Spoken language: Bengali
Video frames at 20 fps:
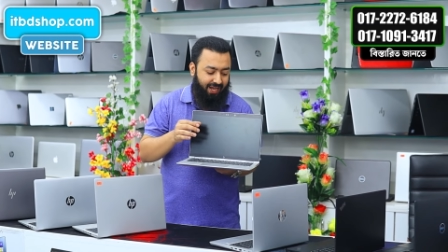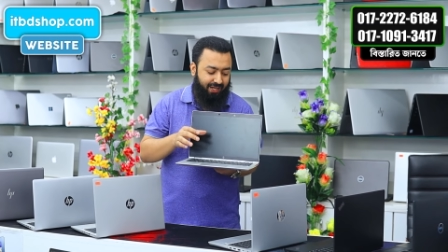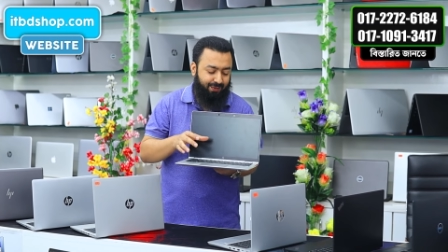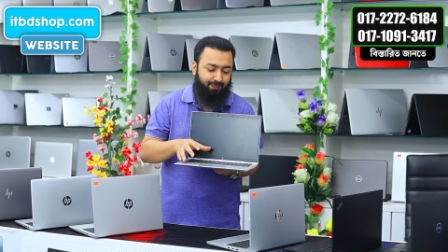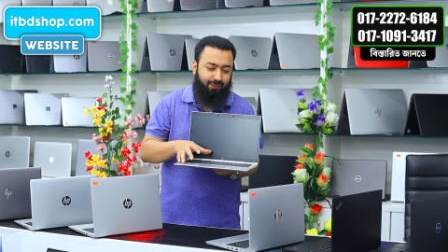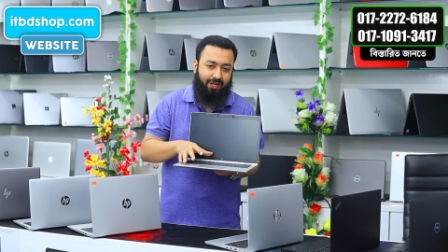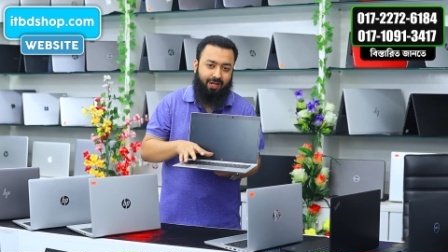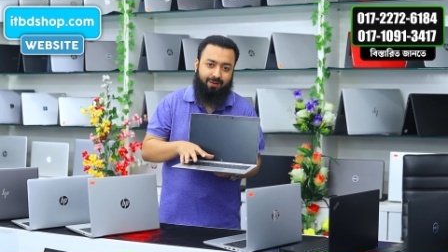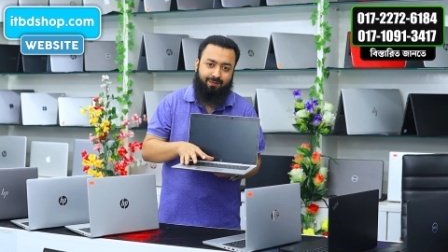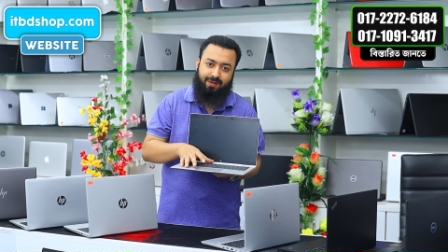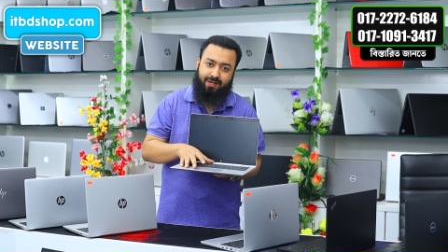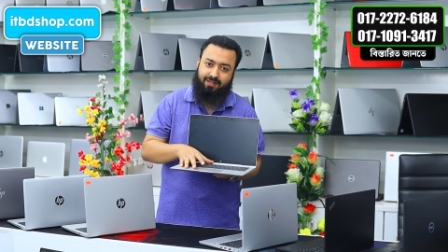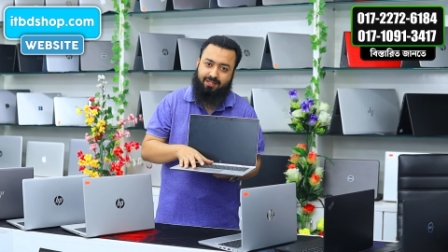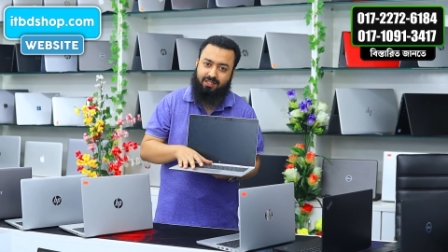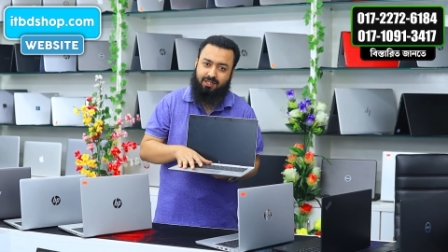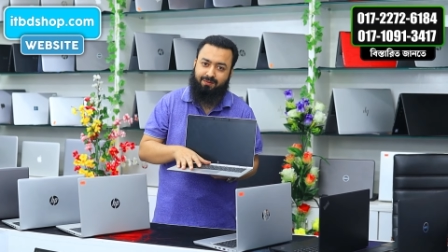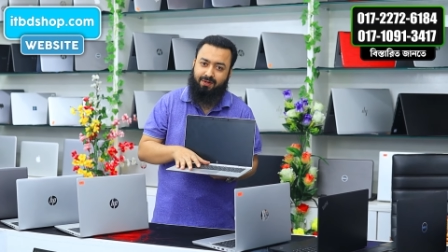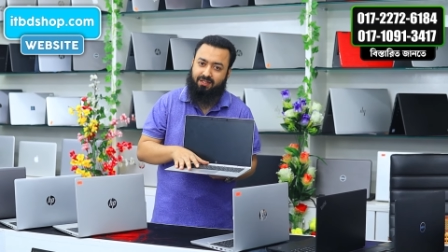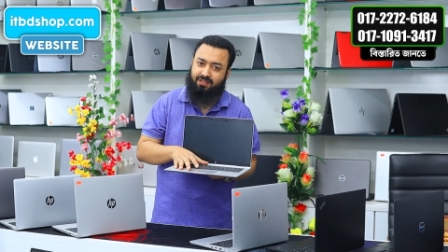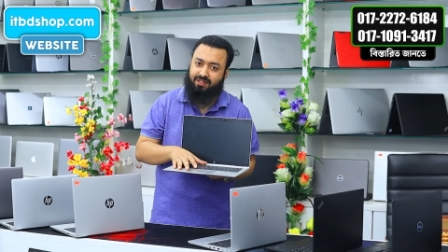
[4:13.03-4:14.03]
এনবিএম
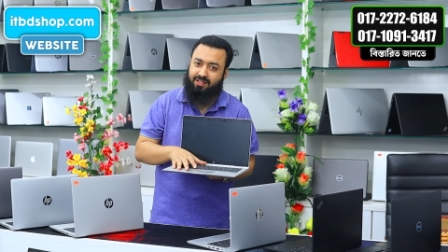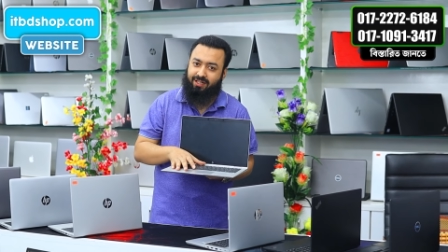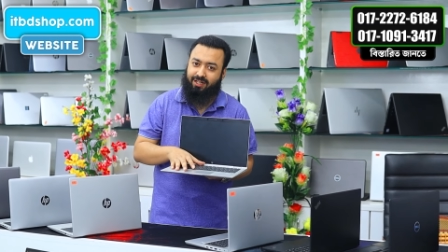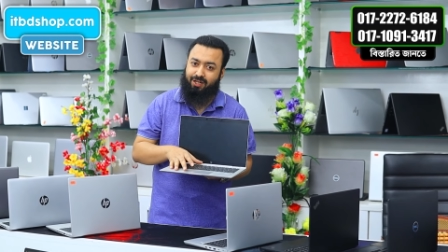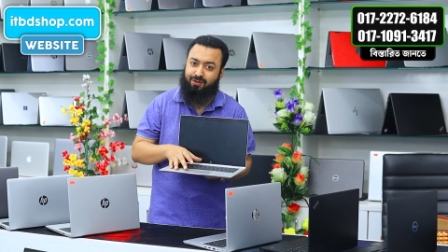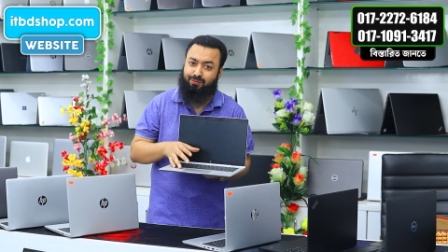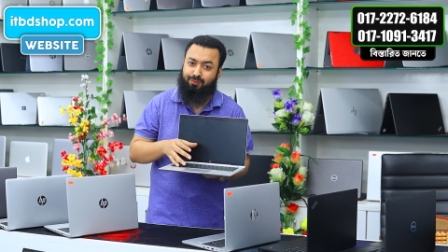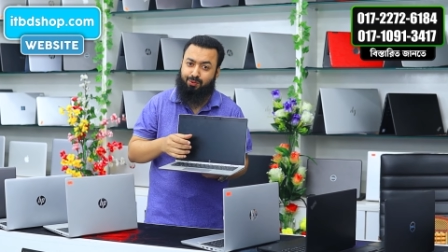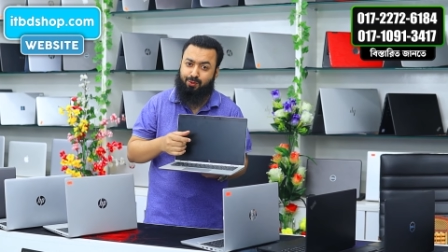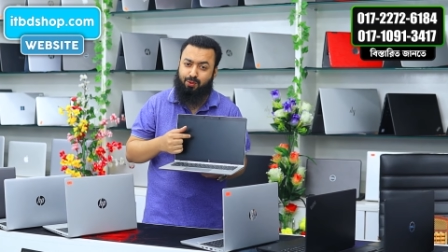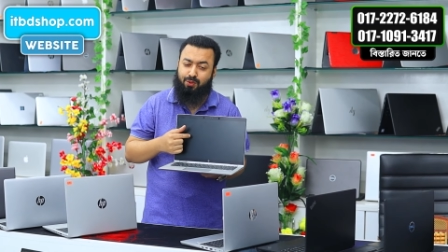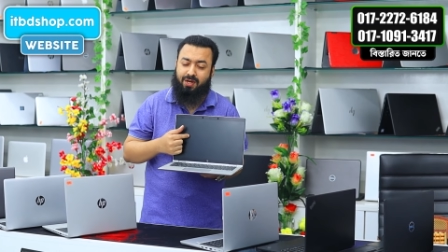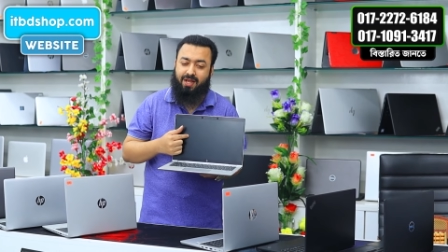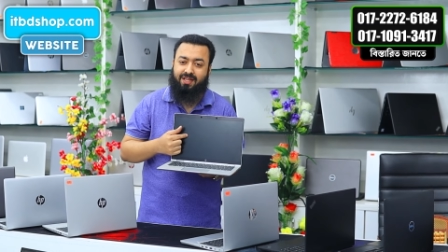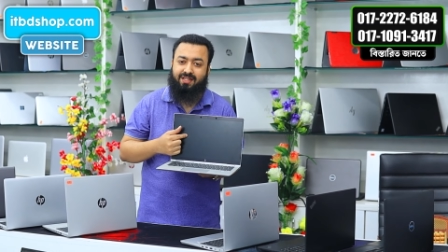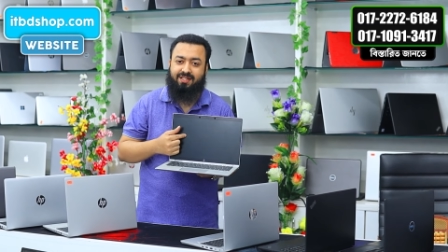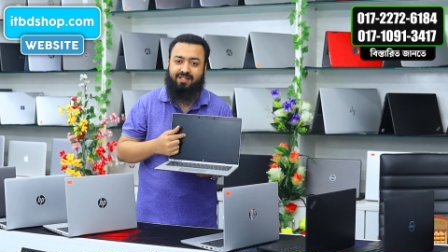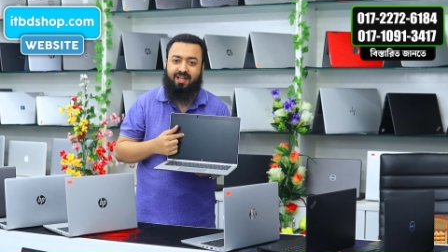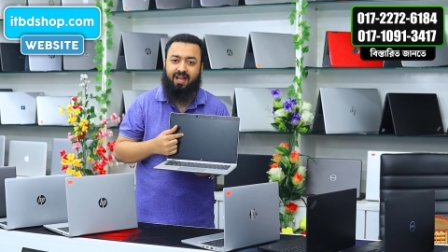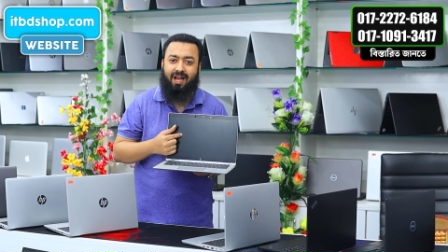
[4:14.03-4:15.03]
এসিডি পাচ্ছেন এখানে ফুল
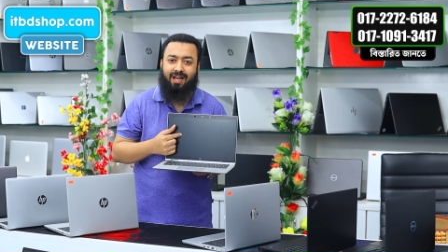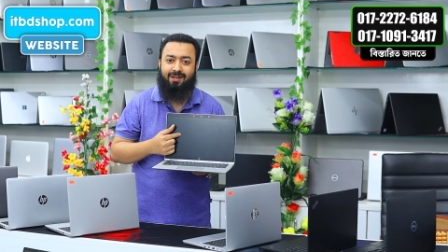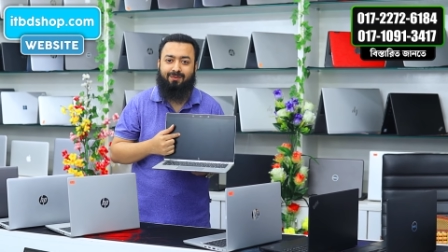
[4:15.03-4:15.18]
এইচডি